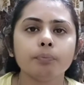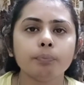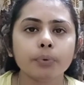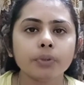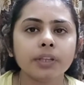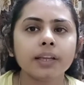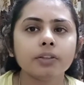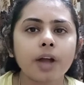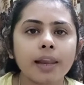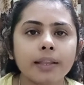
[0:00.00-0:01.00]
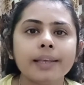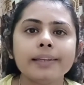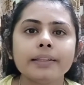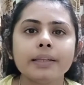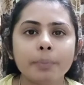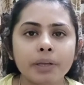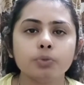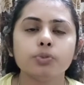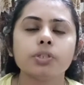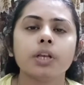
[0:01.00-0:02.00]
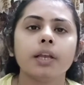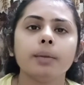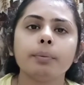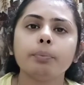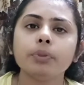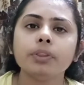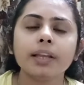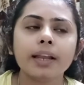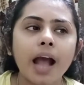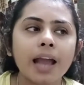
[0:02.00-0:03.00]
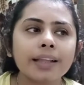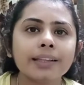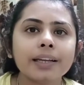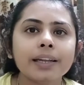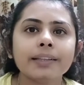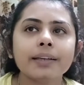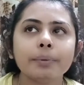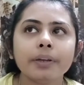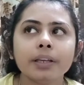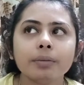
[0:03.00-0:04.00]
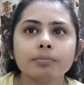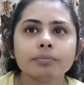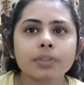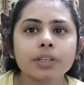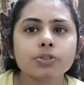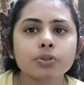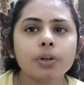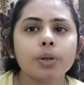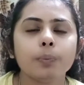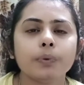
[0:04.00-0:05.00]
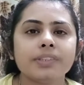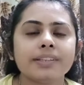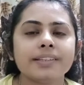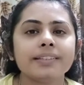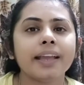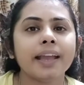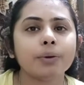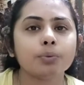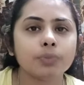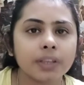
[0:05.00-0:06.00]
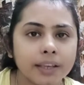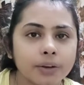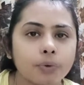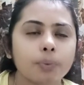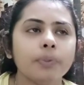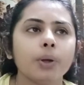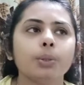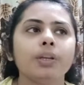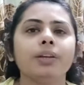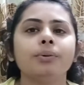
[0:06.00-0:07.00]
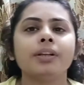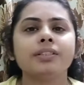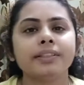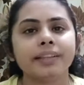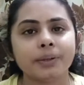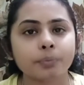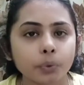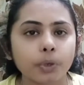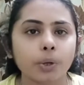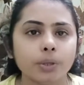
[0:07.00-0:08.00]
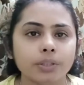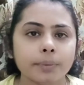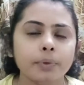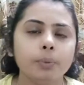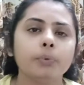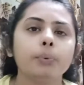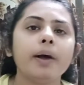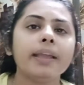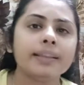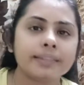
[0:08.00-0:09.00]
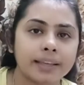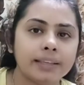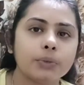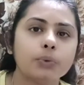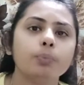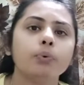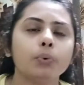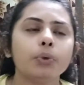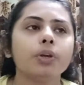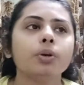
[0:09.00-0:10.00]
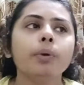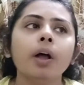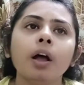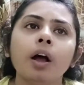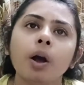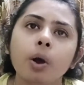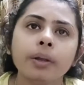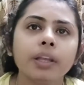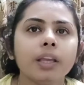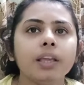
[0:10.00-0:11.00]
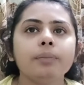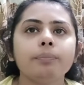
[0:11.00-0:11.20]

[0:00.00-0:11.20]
প্রত্যেকে তো আলাদা আলাদা মানুষ এবার প্রত্যেকের আলাদা আলাদা মানে কিছু হলেও বোঝা যায় যে হ্যাঁ উনি এরকম ধরনের ওনার সাথে এরকম করে কথা বলবো বা এটাই করব ওই করব অনেকেই